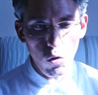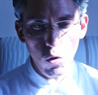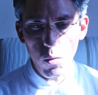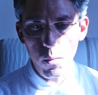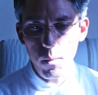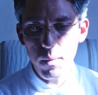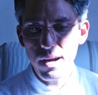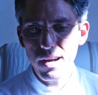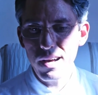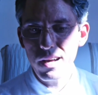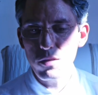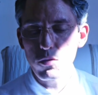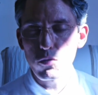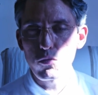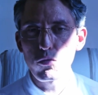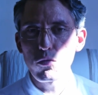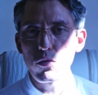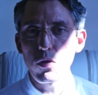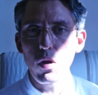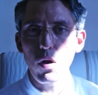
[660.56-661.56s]
romain, de
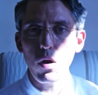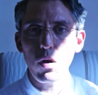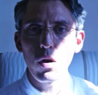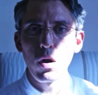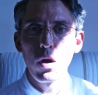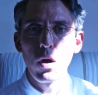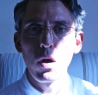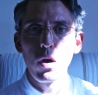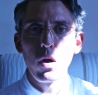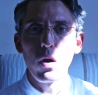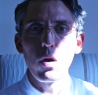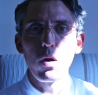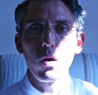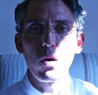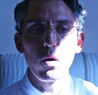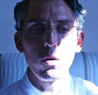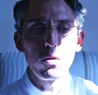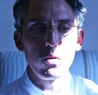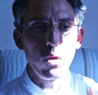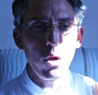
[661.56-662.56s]
toute euh, leur,
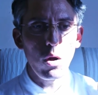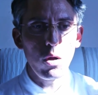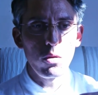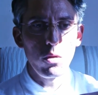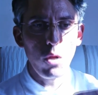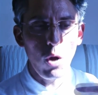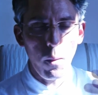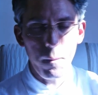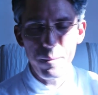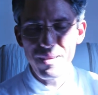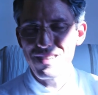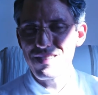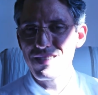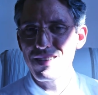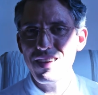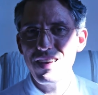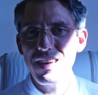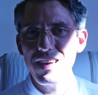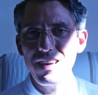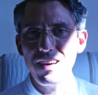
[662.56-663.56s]
leur,
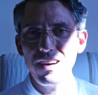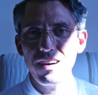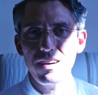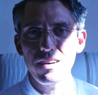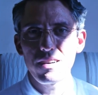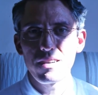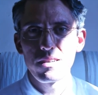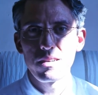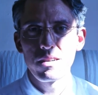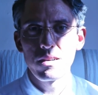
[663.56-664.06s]
misère,